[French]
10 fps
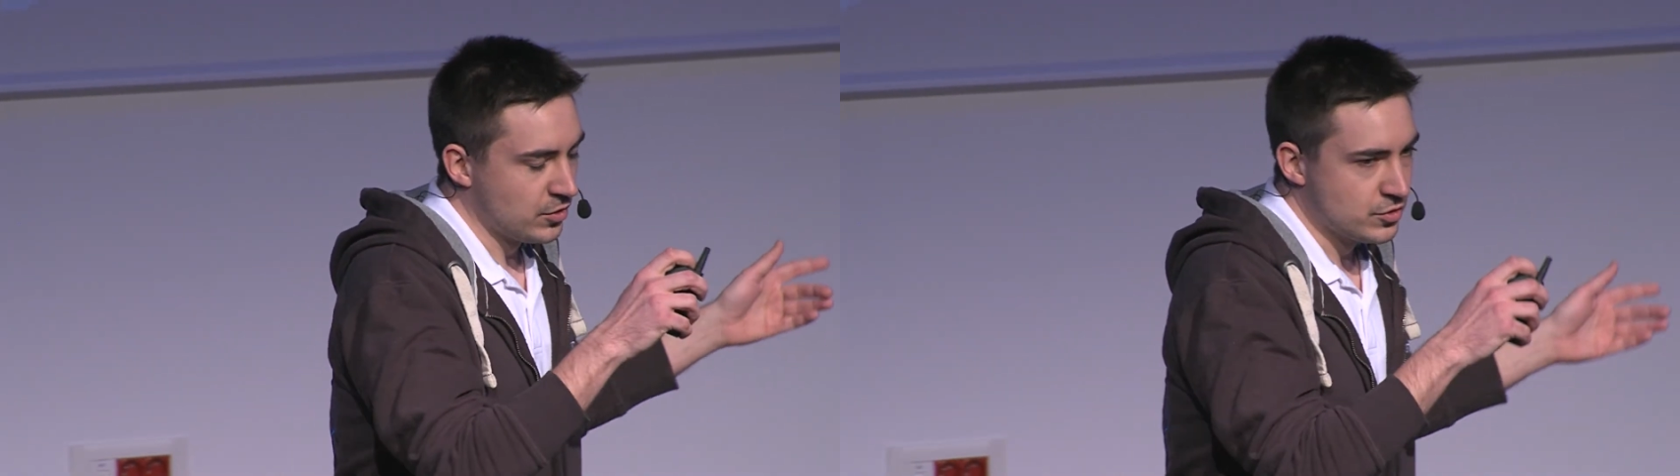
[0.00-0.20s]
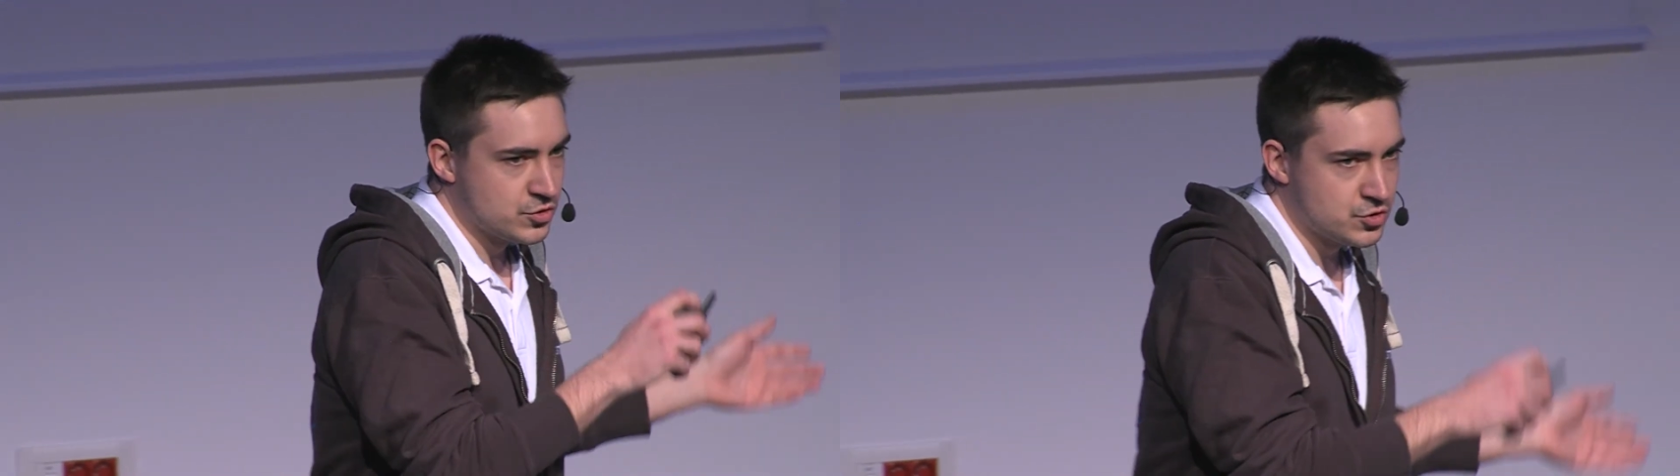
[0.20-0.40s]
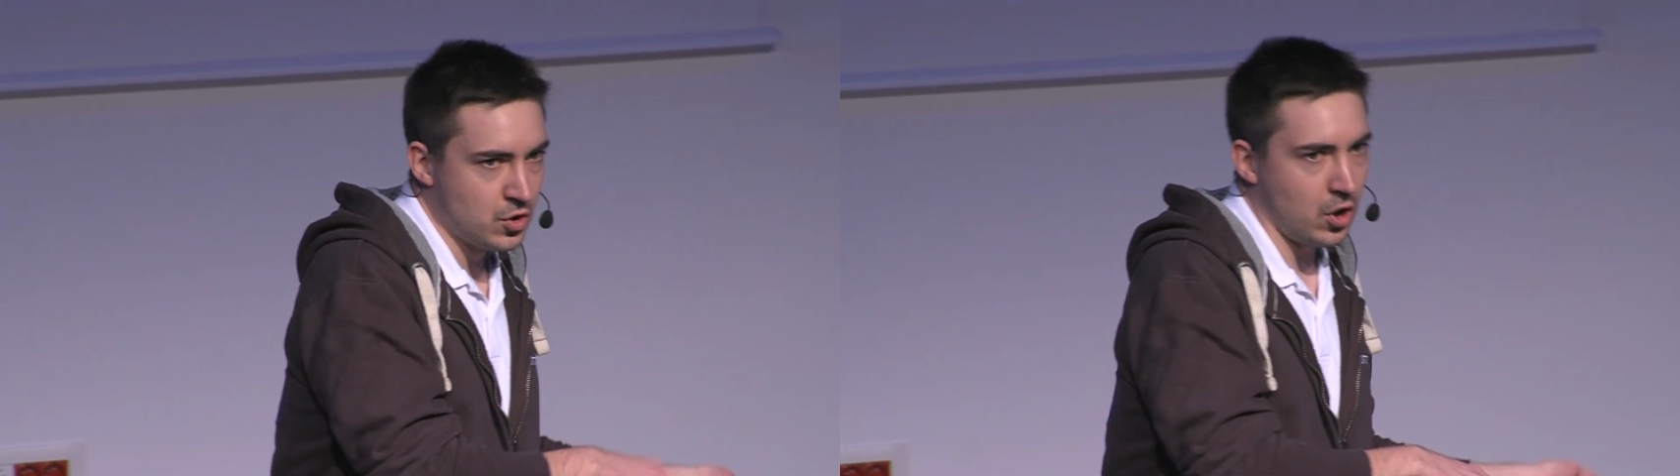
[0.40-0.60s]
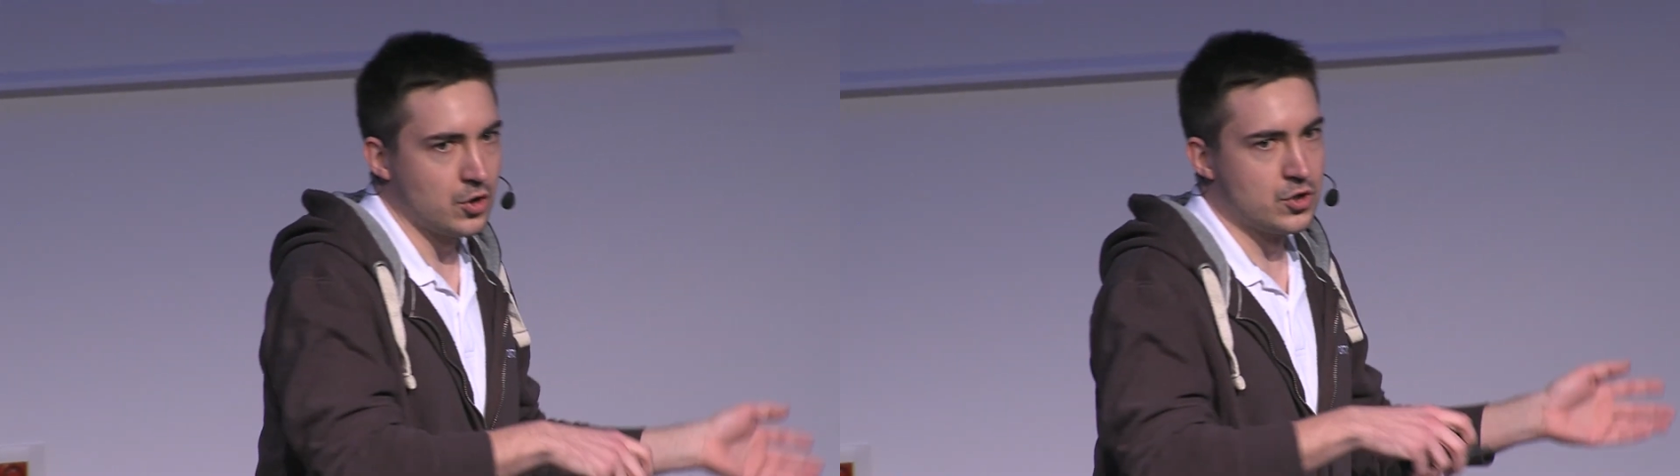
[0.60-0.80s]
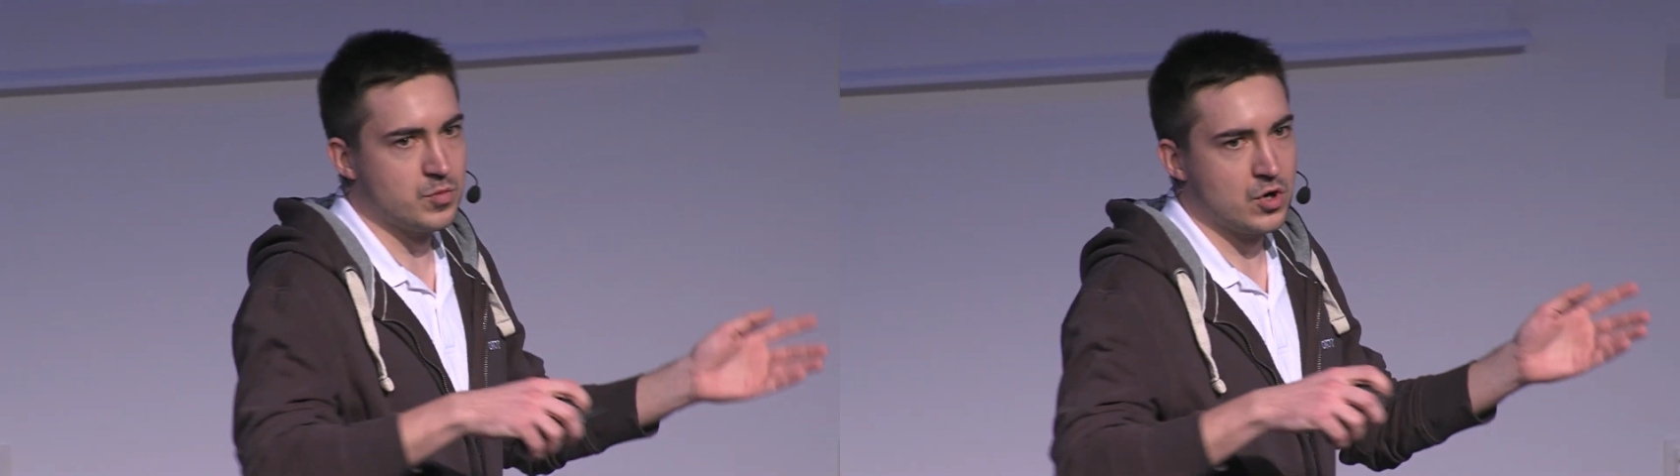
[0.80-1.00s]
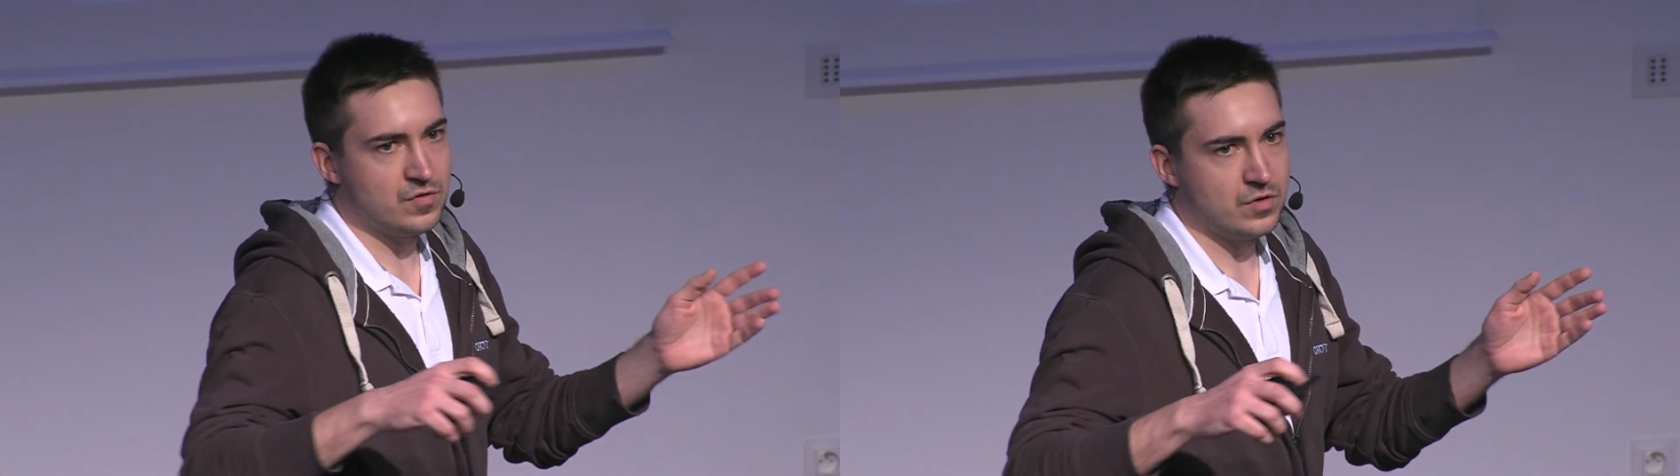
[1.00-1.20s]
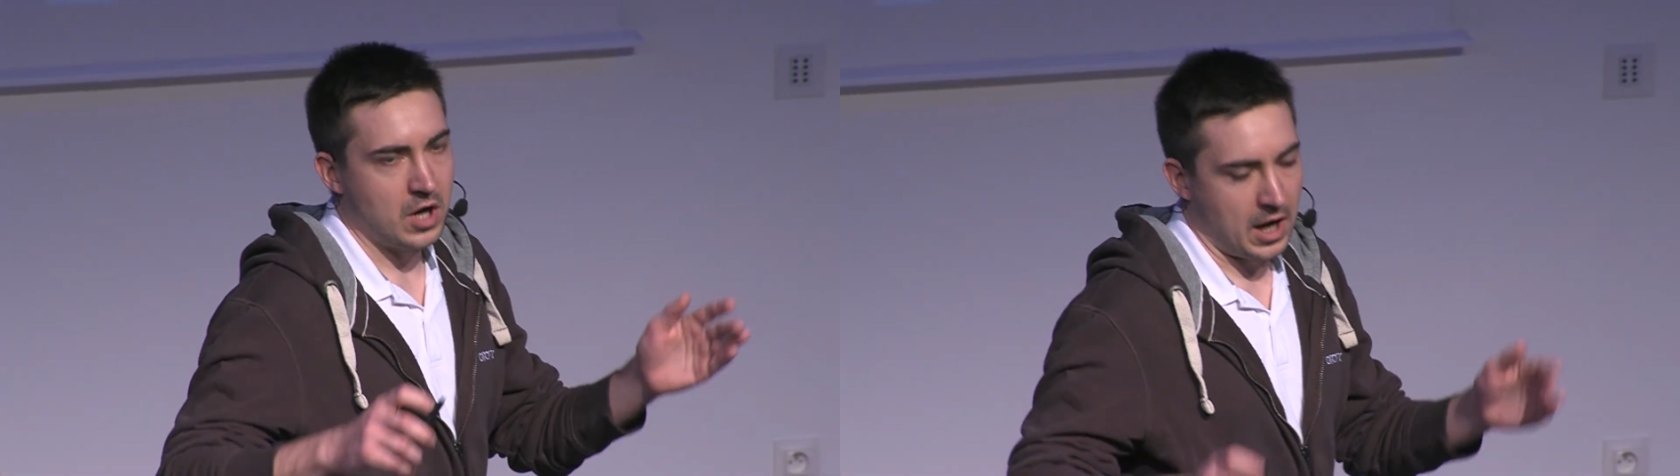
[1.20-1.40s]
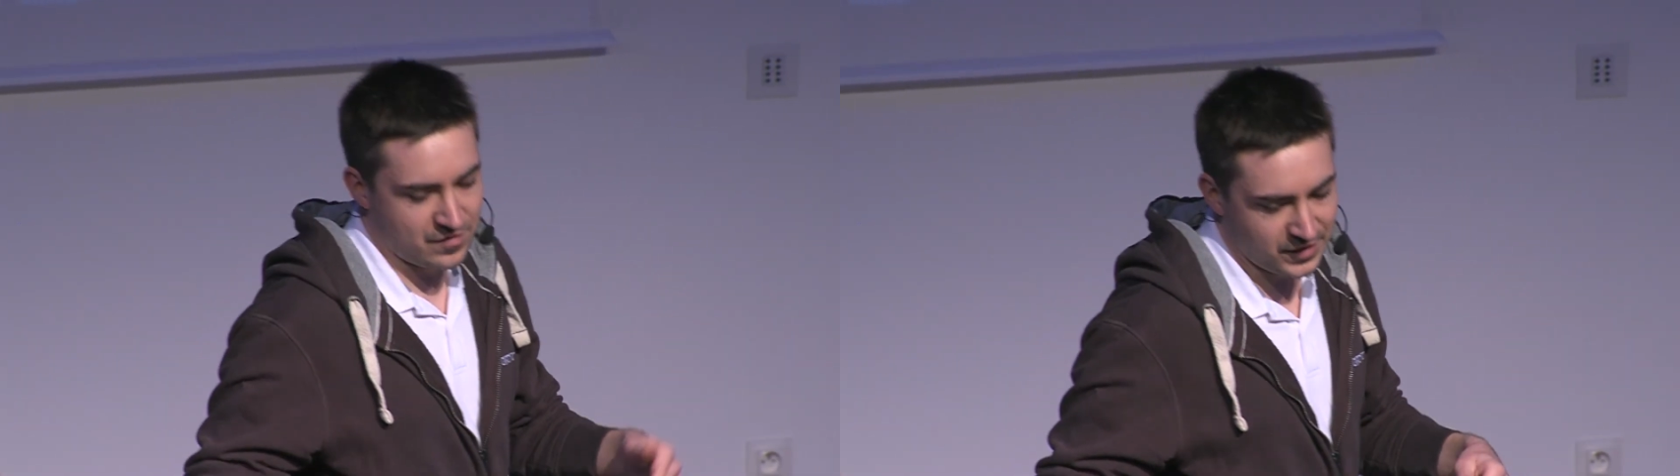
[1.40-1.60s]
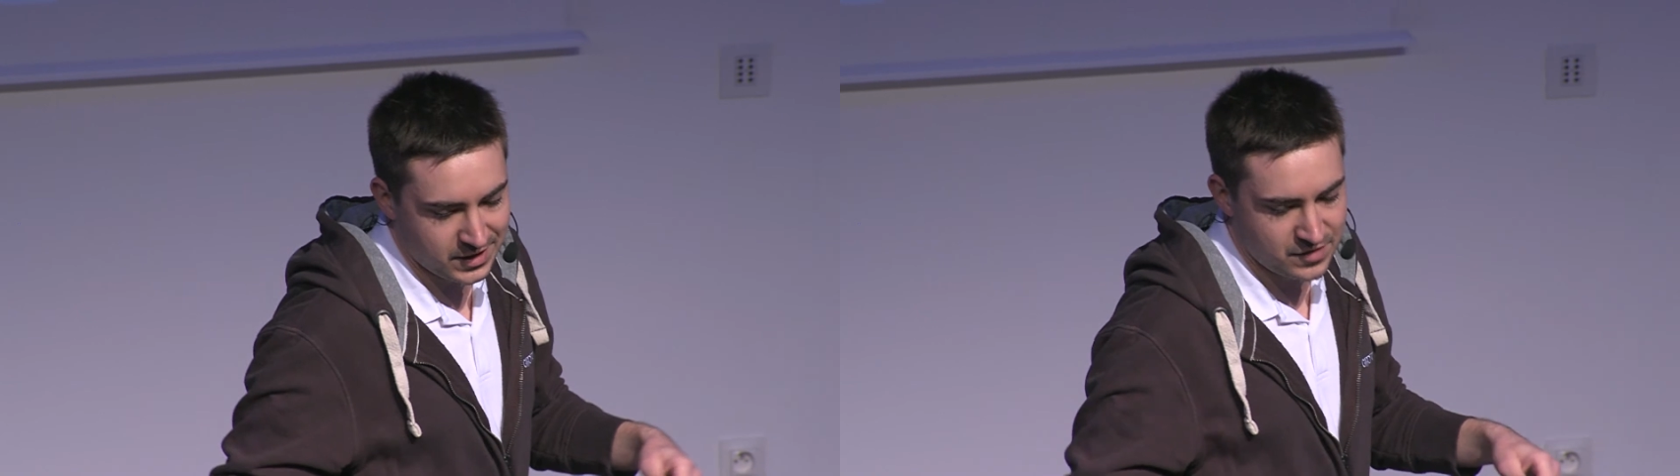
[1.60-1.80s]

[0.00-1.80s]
sur Run avec